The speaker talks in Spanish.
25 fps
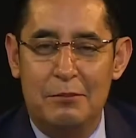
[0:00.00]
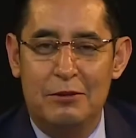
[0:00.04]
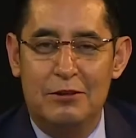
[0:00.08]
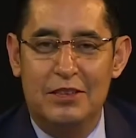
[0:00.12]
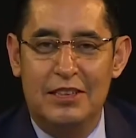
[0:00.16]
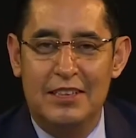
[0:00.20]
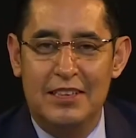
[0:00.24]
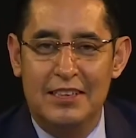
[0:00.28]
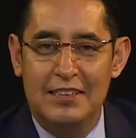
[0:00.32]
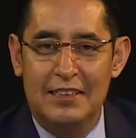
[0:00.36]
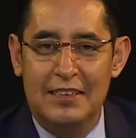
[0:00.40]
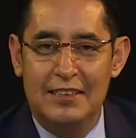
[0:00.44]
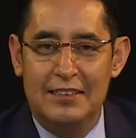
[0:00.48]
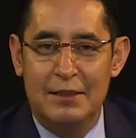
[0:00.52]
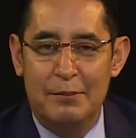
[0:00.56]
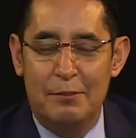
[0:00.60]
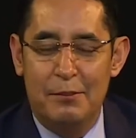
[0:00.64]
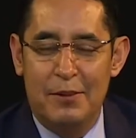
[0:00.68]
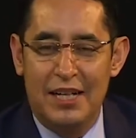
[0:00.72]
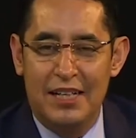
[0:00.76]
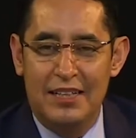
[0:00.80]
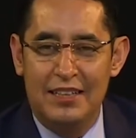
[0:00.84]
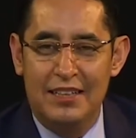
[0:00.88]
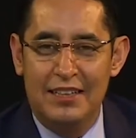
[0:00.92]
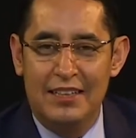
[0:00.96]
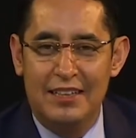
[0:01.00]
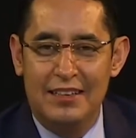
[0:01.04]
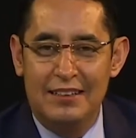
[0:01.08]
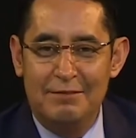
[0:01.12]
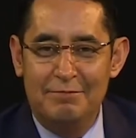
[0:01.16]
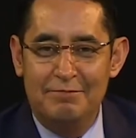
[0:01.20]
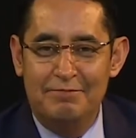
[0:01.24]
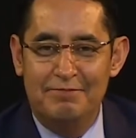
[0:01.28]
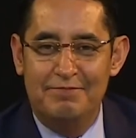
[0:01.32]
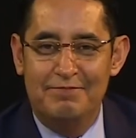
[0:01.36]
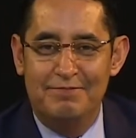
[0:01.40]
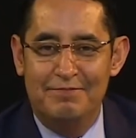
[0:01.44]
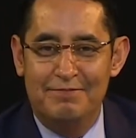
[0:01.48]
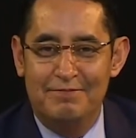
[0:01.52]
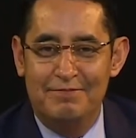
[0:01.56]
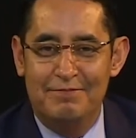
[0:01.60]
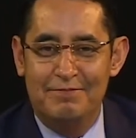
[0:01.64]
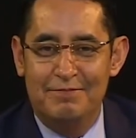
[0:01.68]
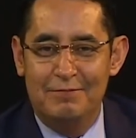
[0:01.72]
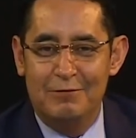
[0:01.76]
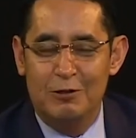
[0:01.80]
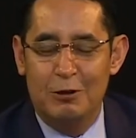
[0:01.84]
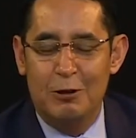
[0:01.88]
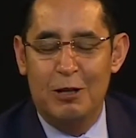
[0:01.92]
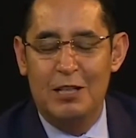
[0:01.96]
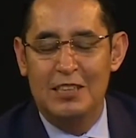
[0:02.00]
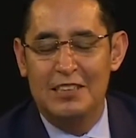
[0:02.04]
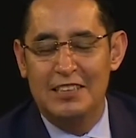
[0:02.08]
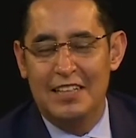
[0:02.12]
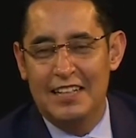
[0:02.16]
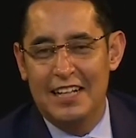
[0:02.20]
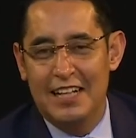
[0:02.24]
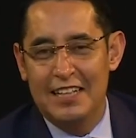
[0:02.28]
Únete a la familia IDC con la mejor